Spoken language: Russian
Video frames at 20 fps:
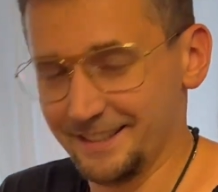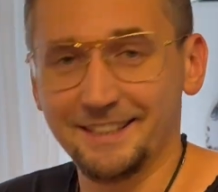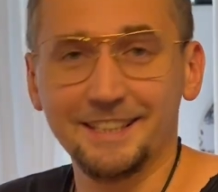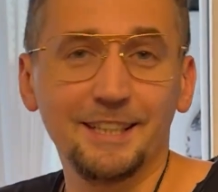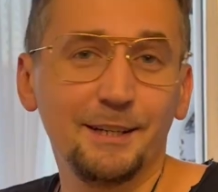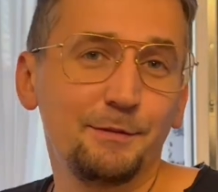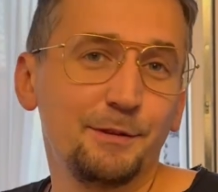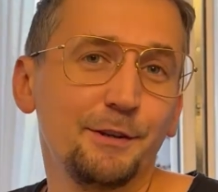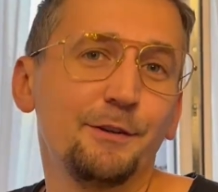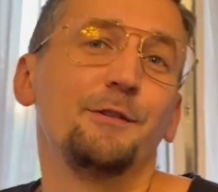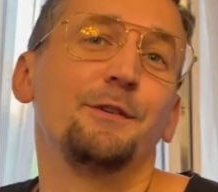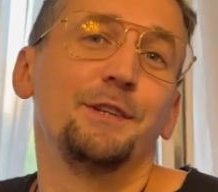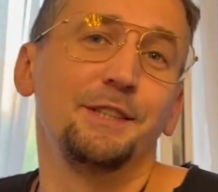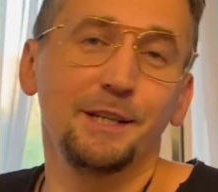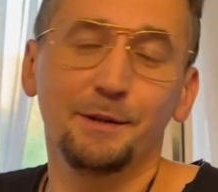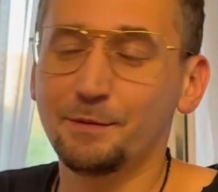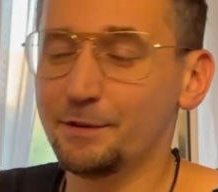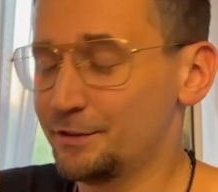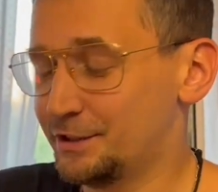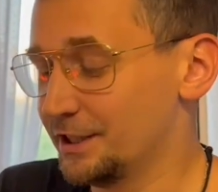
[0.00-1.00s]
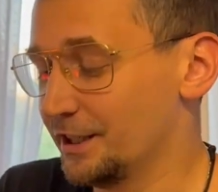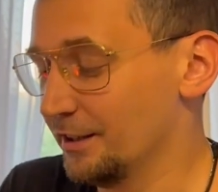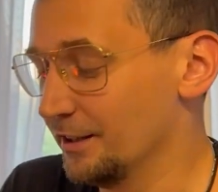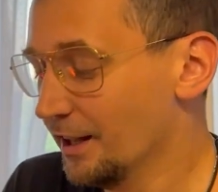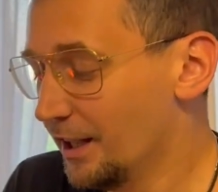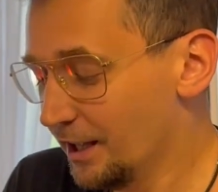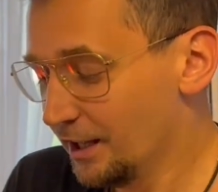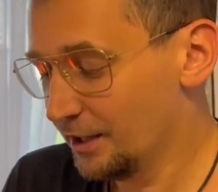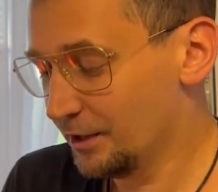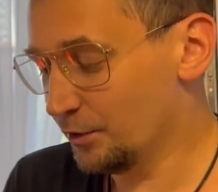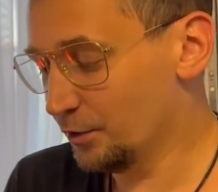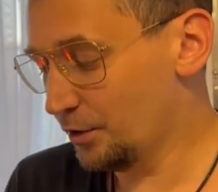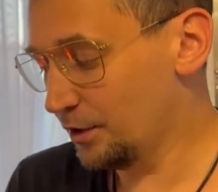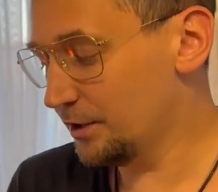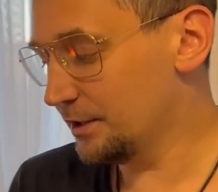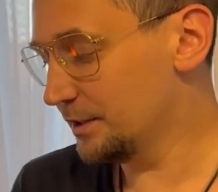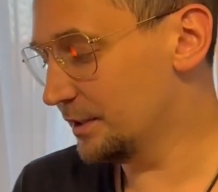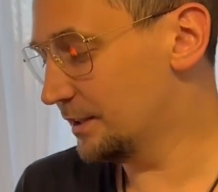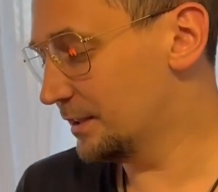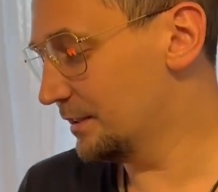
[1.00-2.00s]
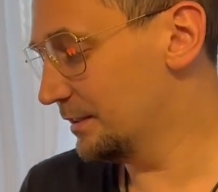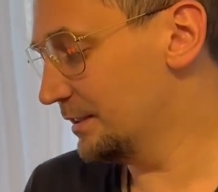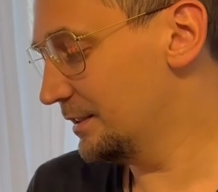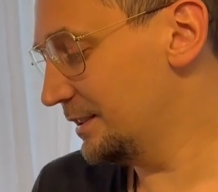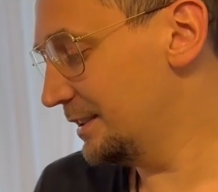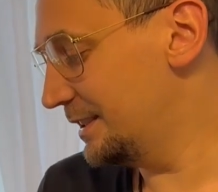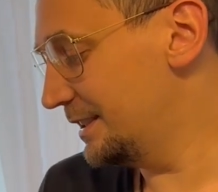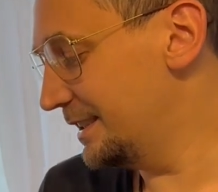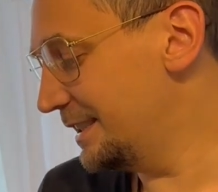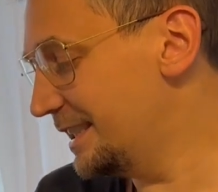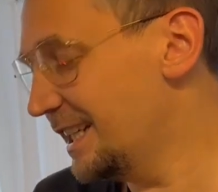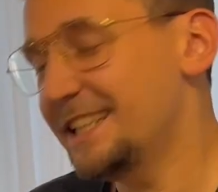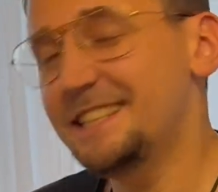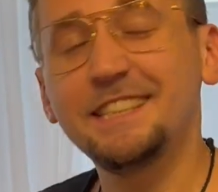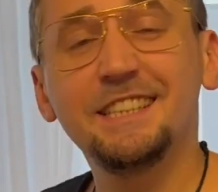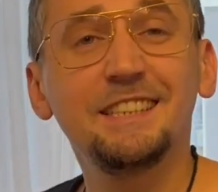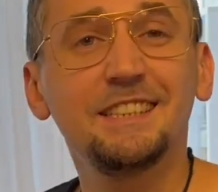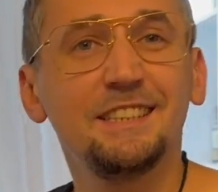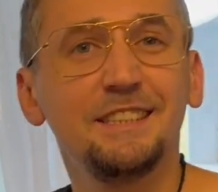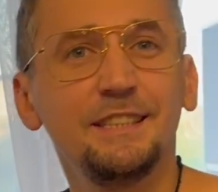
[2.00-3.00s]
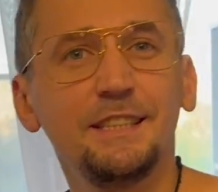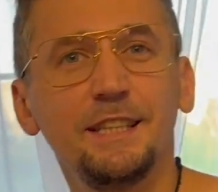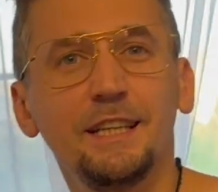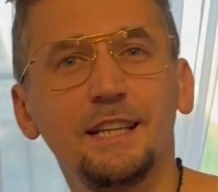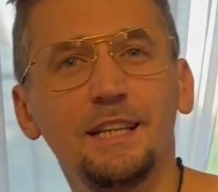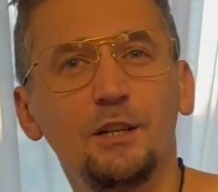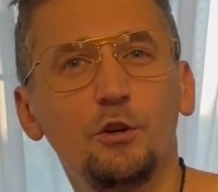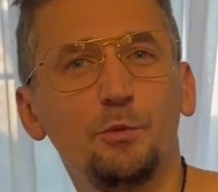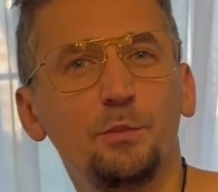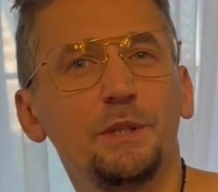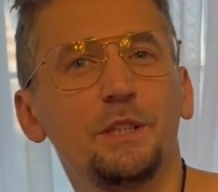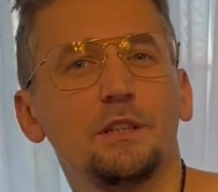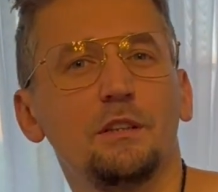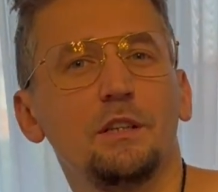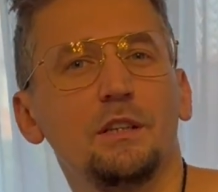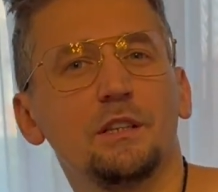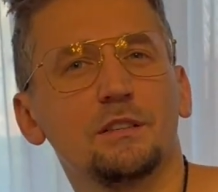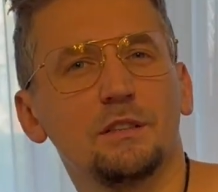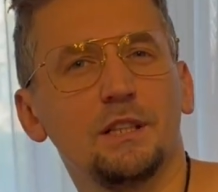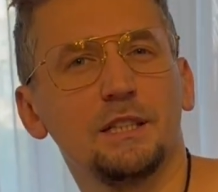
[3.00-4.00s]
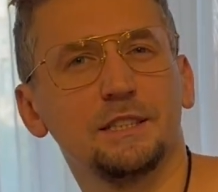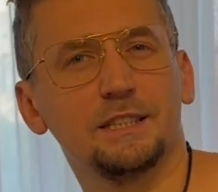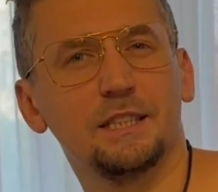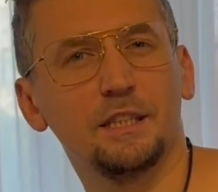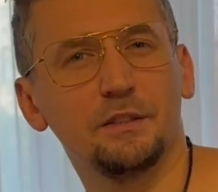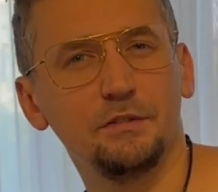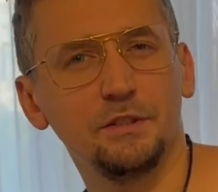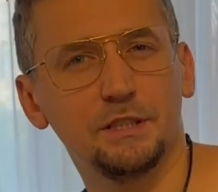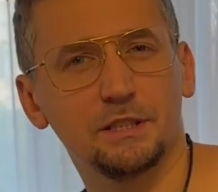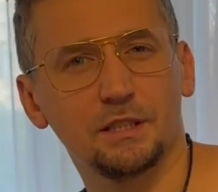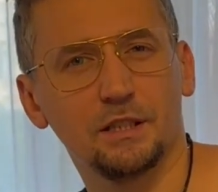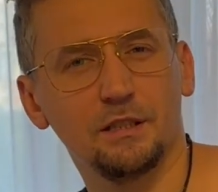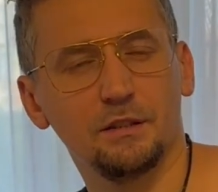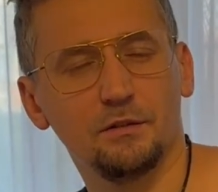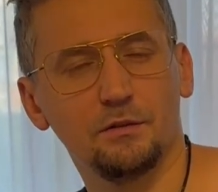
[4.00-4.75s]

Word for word: я бы, я бы взял. Но я не, не любитель ирландских виски.